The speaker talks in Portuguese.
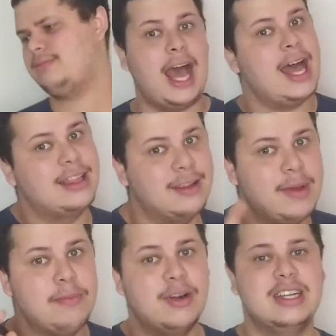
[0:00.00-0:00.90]
Ah,
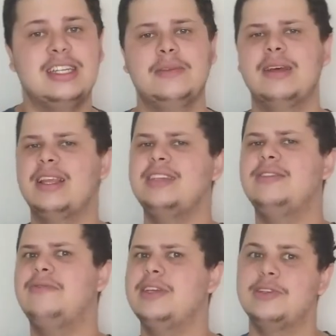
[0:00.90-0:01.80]
também é importante mandar
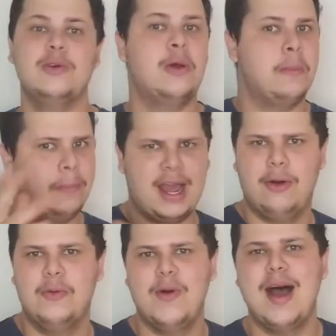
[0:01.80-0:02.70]
esse vídeo
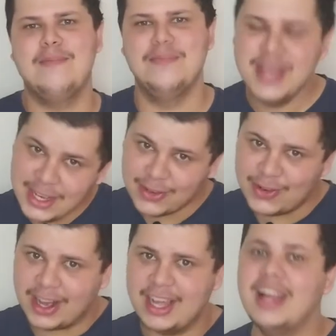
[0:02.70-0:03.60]
para um
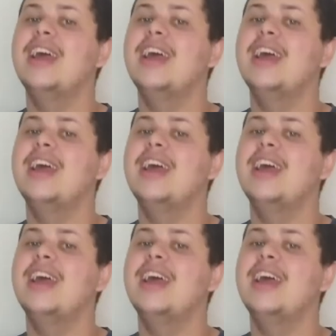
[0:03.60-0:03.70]
amigo.